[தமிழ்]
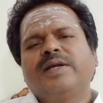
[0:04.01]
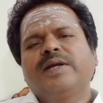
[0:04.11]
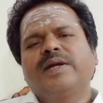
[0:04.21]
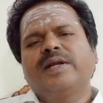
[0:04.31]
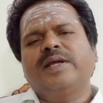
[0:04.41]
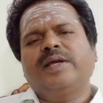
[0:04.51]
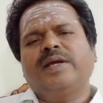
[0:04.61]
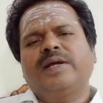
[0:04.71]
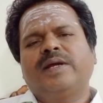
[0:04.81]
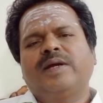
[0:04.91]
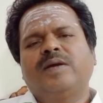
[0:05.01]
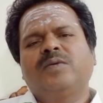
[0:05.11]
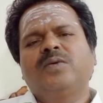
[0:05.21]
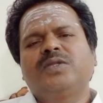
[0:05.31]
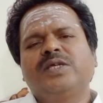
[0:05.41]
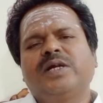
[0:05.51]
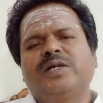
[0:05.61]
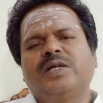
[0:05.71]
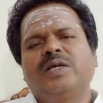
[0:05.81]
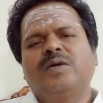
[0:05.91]
இன்று நூற்றி
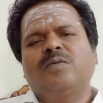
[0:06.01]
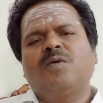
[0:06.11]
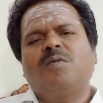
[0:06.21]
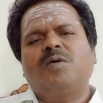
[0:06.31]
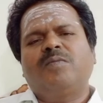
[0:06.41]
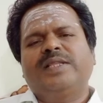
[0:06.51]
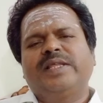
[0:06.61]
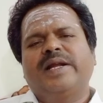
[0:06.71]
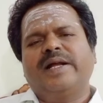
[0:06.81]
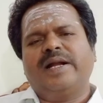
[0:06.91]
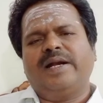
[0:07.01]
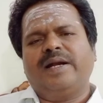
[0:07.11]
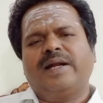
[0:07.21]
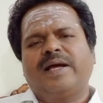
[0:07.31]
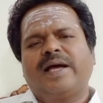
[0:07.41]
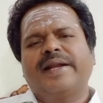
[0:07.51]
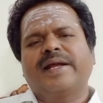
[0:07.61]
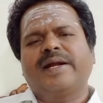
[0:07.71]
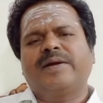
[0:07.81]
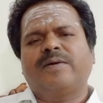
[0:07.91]
எட்டு ஓம மந்திரங்கள்
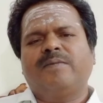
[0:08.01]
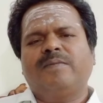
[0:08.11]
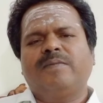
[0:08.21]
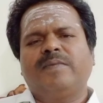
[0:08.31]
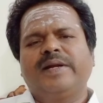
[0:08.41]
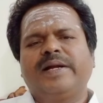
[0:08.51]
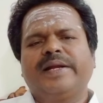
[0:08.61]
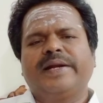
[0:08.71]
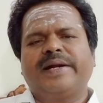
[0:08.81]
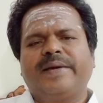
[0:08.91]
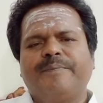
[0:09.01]
அரங்கேற்றம் நிகழ்கின்றன